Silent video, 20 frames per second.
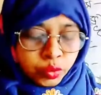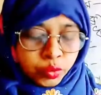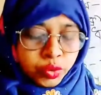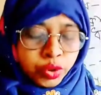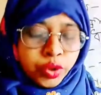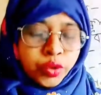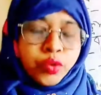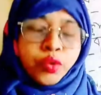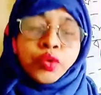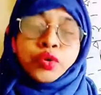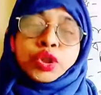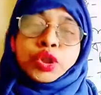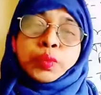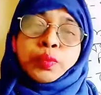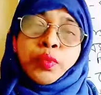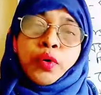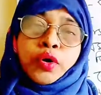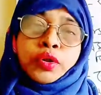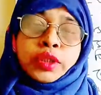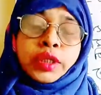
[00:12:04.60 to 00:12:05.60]
দুই ক্রোশ
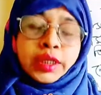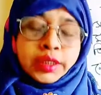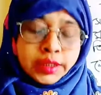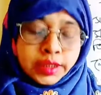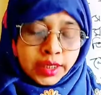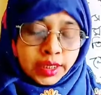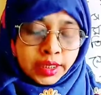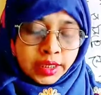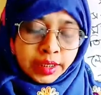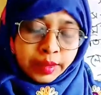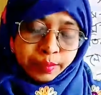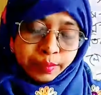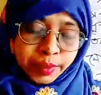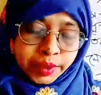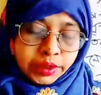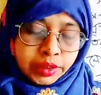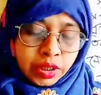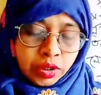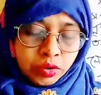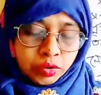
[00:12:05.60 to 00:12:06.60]
পথ হেঁটে
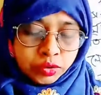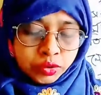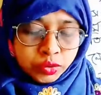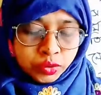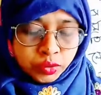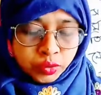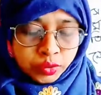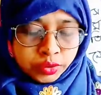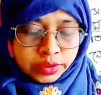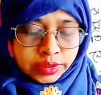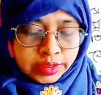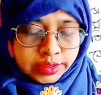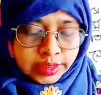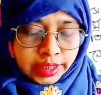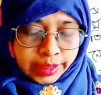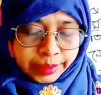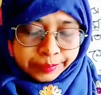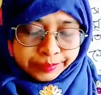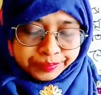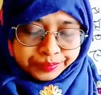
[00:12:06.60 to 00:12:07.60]
বিদ্যা অর্জন করতে
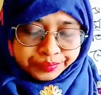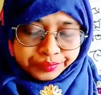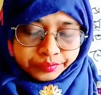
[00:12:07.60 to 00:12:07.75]
যায়